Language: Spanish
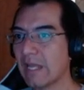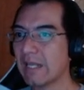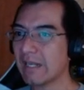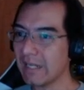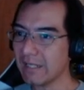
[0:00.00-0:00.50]

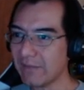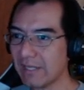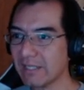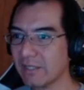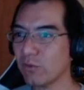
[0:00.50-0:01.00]
En realidad
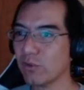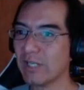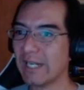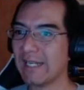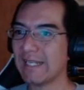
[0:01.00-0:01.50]
debería ser
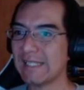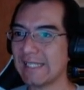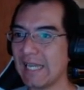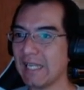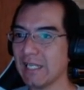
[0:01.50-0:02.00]

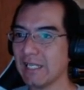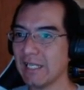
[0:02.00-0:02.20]
1G